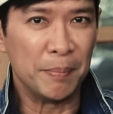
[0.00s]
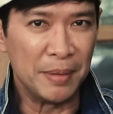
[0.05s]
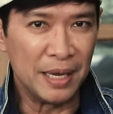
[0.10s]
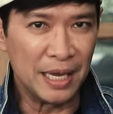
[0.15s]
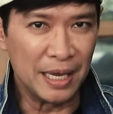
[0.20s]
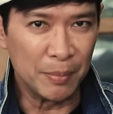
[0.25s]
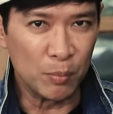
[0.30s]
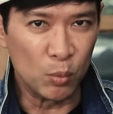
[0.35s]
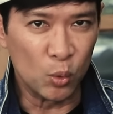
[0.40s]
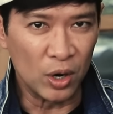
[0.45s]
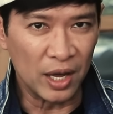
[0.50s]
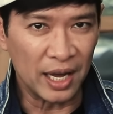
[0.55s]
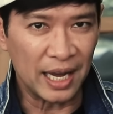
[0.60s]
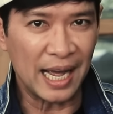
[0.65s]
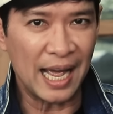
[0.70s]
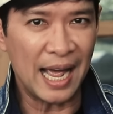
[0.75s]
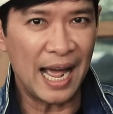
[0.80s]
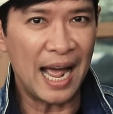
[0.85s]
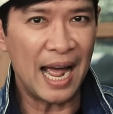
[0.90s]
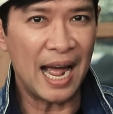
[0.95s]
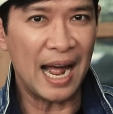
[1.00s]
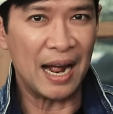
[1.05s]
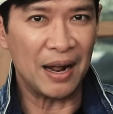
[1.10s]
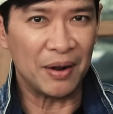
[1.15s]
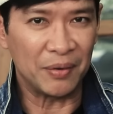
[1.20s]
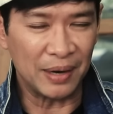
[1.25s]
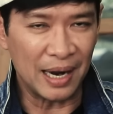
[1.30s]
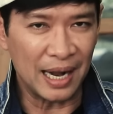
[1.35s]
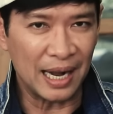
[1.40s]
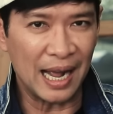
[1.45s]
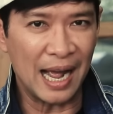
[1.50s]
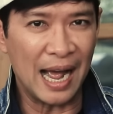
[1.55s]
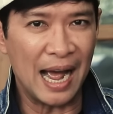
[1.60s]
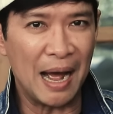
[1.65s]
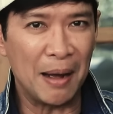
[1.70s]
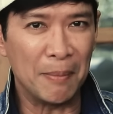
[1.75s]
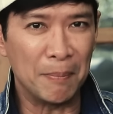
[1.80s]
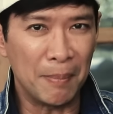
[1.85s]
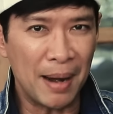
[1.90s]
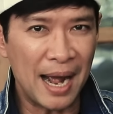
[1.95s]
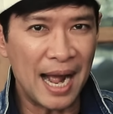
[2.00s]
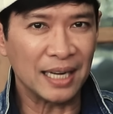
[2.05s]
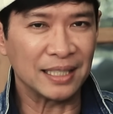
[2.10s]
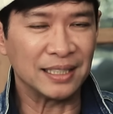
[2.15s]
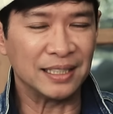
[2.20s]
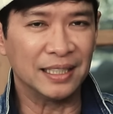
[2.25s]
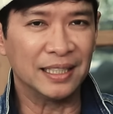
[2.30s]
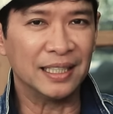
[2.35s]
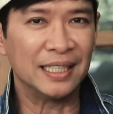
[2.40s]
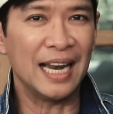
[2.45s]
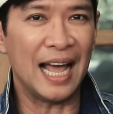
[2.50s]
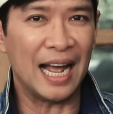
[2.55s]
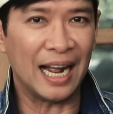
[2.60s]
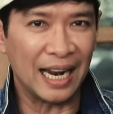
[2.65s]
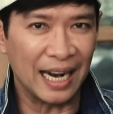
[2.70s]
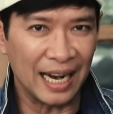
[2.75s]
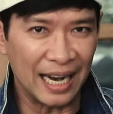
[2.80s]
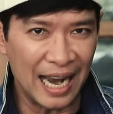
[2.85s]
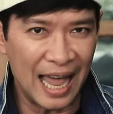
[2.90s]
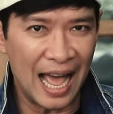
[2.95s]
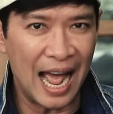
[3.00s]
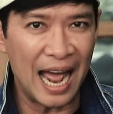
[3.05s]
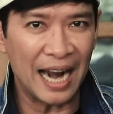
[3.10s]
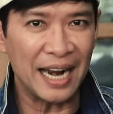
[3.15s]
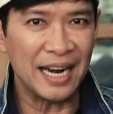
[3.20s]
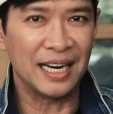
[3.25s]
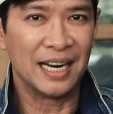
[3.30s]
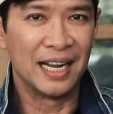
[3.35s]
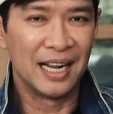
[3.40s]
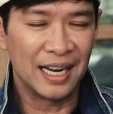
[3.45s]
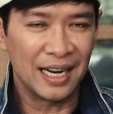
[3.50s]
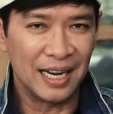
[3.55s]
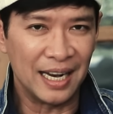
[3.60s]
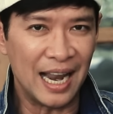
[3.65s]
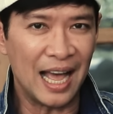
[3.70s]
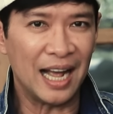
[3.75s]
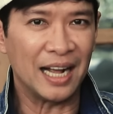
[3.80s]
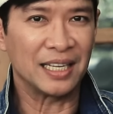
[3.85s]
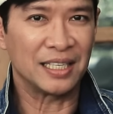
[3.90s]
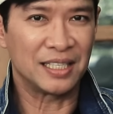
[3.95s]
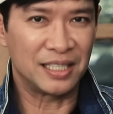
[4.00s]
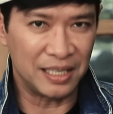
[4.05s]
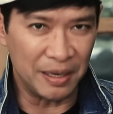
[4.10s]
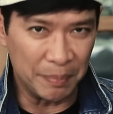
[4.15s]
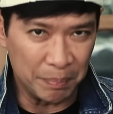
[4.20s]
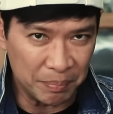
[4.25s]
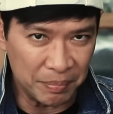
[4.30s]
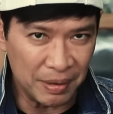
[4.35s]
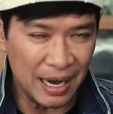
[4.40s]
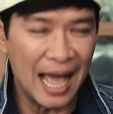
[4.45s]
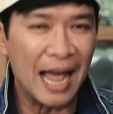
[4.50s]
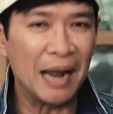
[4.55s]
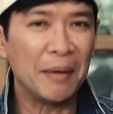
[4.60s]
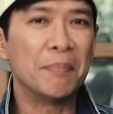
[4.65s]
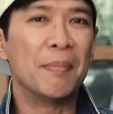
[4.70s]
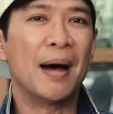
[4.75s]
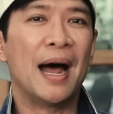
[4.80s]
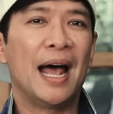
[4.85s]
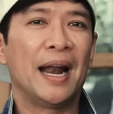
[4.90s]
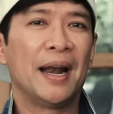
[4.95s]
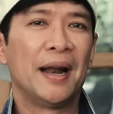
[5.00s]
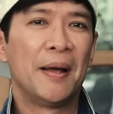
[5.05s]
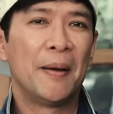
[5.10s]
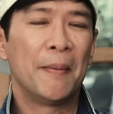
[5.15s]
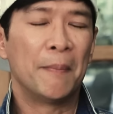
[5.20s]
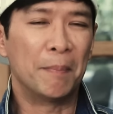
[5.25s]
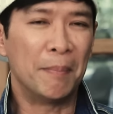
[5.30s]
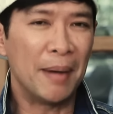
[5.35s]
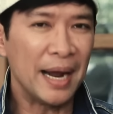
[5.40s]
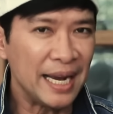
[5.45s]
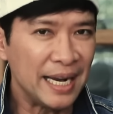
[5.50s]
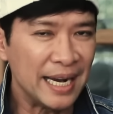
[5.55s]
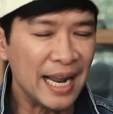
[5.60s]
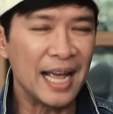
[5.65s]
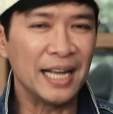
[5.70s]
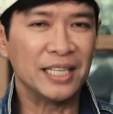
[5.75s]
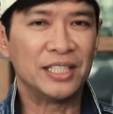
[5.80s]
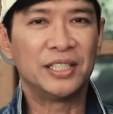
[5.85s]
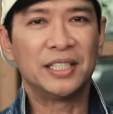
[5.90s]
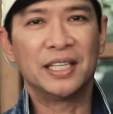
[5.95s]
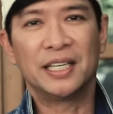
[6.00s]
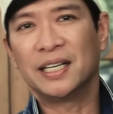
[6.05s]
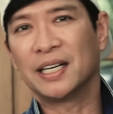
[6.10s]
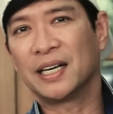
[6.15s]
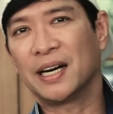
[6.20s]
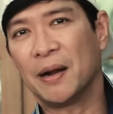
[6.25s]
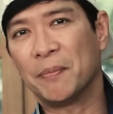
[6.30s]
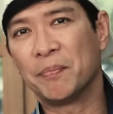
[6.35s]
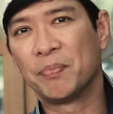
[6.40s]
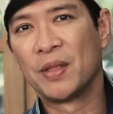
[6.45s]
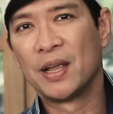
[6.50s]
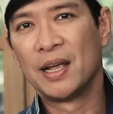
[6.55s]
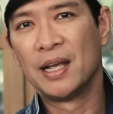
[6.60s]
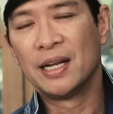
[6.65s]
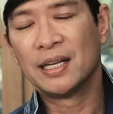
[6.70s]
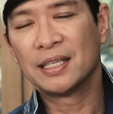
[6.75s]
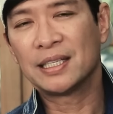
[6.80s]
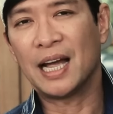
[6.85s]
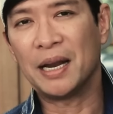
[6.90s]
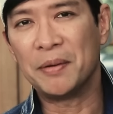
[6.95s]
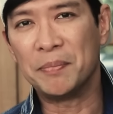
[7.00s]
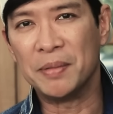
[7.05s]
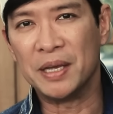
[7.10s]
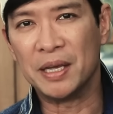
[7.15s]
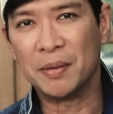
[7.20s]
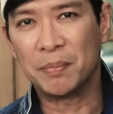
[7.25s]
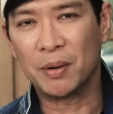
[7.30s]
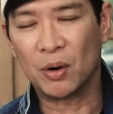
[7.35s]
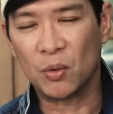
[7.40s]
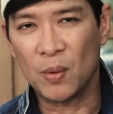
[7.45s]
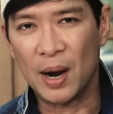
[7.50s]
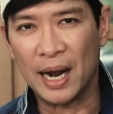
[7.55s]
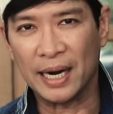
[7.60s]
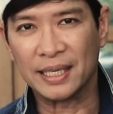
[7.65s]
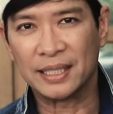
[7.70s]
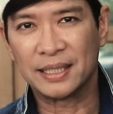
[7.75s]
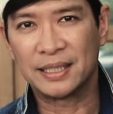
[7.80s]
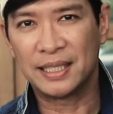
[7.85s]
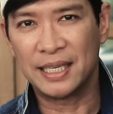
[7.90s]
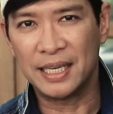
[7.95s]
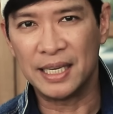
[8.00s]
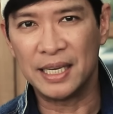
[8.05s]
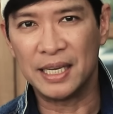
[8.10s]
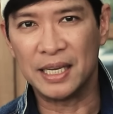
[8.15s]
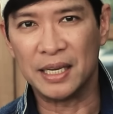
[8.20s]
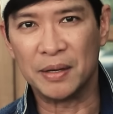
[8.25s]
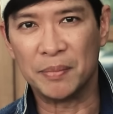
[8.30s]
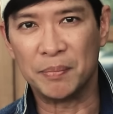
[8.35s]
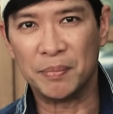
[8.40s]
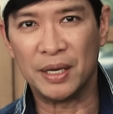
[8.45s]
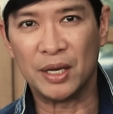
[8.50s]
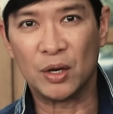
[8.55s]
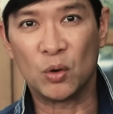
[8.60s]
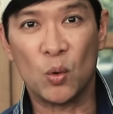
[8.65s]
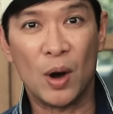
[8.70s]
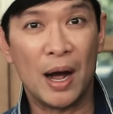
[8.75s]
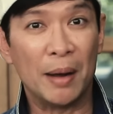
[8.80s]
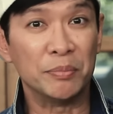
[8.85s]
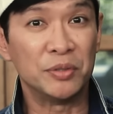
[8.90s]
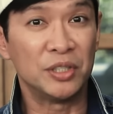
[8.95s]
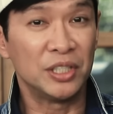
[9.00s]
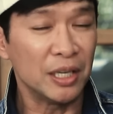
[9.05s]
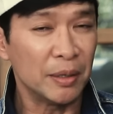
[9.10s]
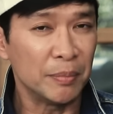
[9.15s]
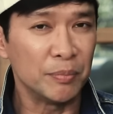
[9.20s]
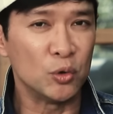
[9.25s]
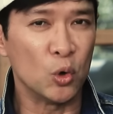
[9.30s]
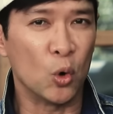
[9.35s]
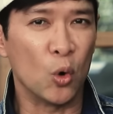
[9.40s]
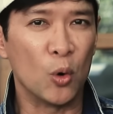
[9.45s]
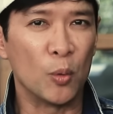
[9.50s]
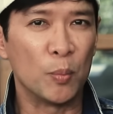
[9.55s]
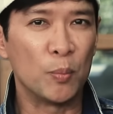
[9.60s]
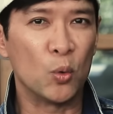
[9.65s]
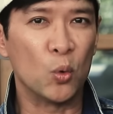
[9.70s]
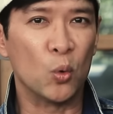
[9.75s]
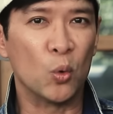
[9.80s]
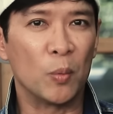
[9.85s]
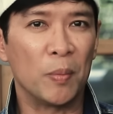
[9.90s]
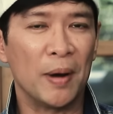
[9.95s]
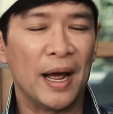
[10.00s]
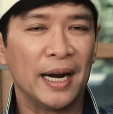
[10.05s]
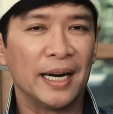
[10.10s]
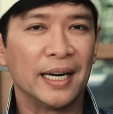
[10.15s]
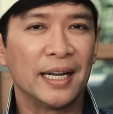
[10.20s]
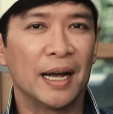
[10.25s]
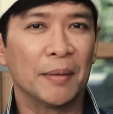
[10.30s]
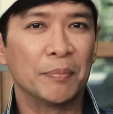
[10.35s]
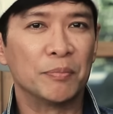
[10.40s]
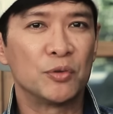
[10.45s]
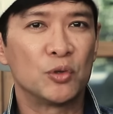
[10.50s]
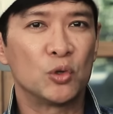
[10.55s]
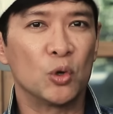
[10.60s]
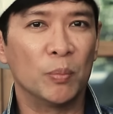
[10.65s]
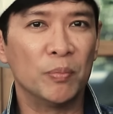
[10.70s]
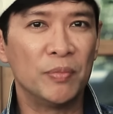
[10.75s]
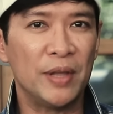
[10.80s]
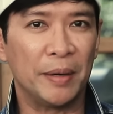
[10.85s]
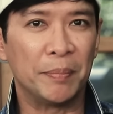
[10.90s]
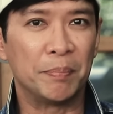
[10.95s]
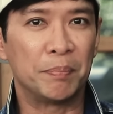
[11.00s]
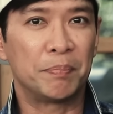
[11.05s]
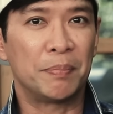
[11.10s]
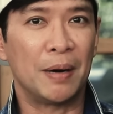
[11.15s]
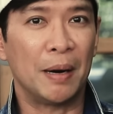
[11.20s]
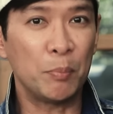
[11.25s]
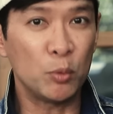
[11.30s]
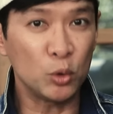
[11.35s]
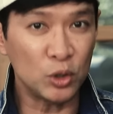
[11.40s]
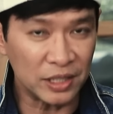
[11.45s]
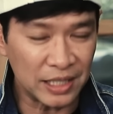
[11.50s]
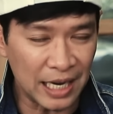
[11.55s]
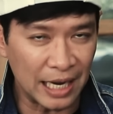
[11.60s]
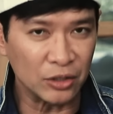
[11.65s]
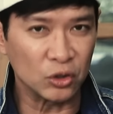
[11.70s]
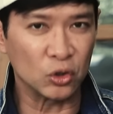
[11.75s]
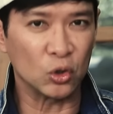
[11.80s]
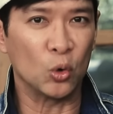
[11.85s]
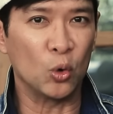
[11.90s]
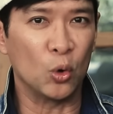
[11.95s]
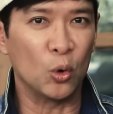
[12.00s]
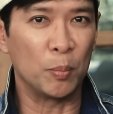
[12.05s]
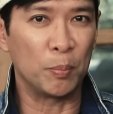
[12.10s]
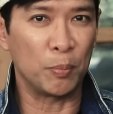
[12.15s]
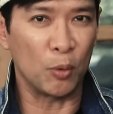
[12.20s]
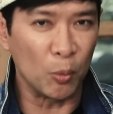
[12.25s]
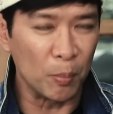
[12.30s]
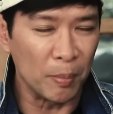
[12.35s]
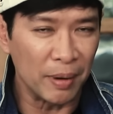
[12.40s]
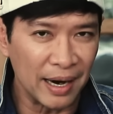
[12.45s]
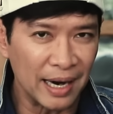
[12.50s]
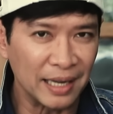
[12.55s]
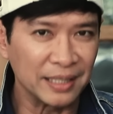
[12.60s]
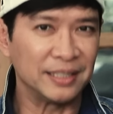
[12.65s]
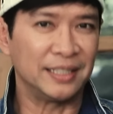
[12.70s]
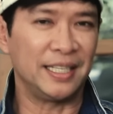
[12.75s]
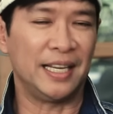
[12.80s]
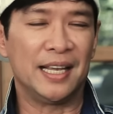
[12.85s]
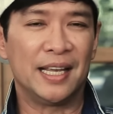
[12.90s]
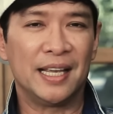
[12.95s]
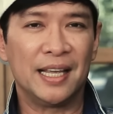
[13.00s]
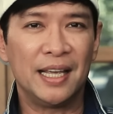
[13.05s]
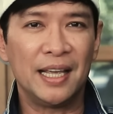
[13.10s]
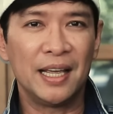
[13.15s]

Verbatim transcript: มีมูลค่าราคามากถึงหลักล้านหลักสิบล้านบาทไม่น่าเชื่อนะครับท่านมีประวัติที่มีความเชื่อมโยงผูกพันกับสมเด็จพระพุทธจารย์โตพรหมรังสี